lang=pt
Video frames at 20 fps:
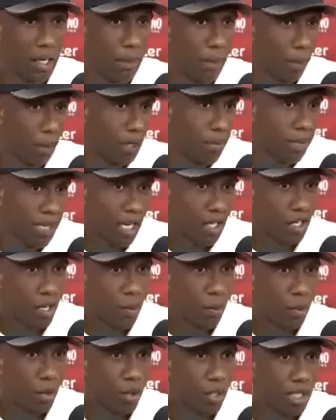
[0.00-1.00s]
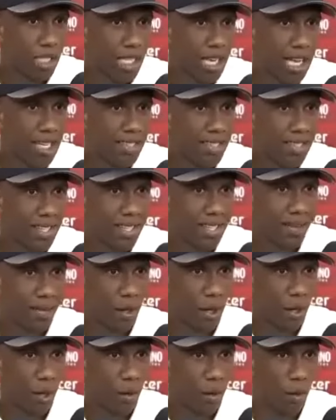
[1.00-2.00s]
E ele pôde me dar essa oportunidade,
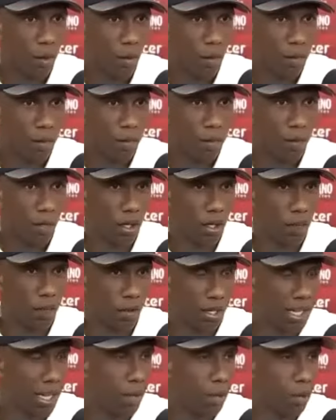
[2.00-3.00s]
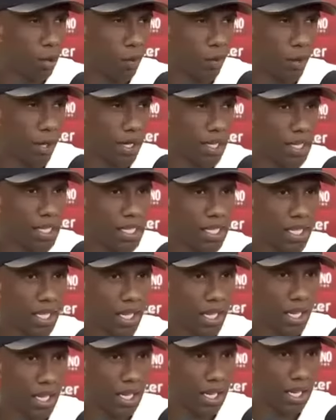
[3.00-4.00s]
né? Eu fiquei muito
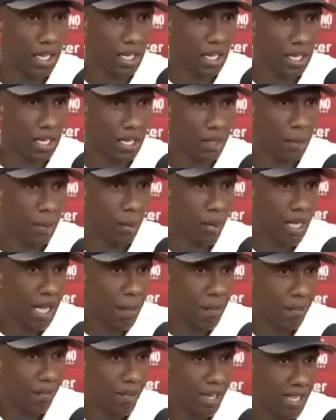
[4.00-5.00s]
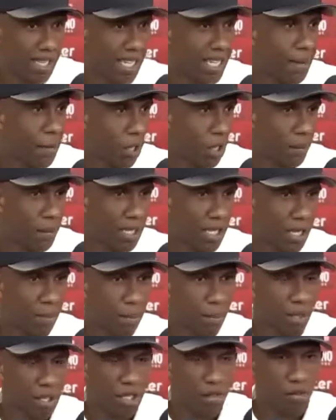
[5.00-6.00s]
feliz em poder aproveitar da melhor
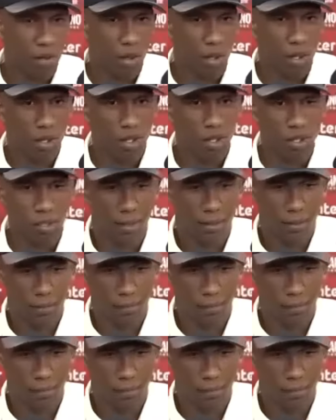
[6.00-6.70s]
maneira possível.